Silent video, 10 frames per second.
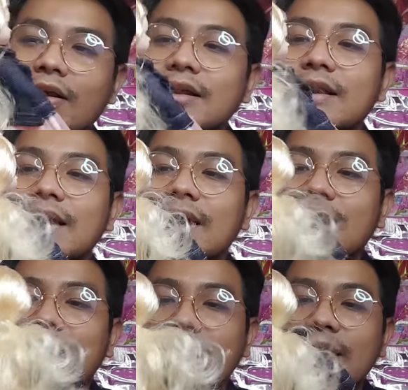อนอื่นเล
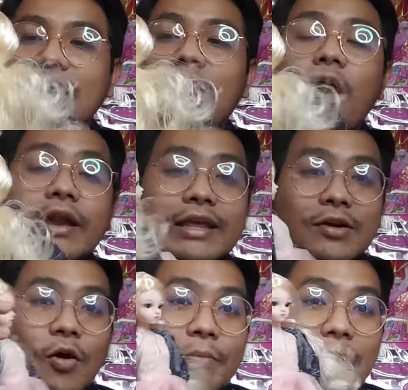ย ข้อดีข
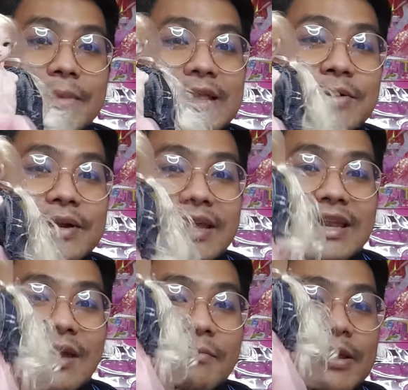องบาร์บี้รุ่นนี้
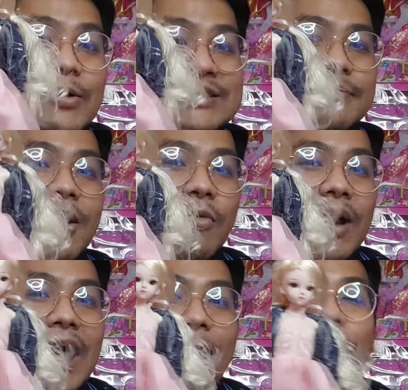เนี่ย พี่ดุกจะบอก
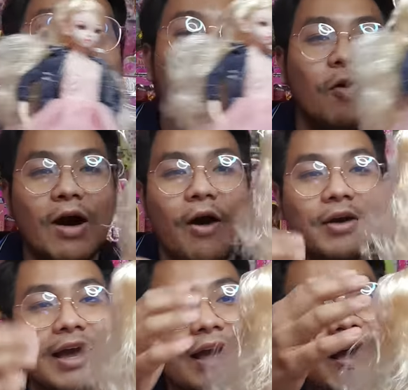ว่าผมของเขาเนี่ย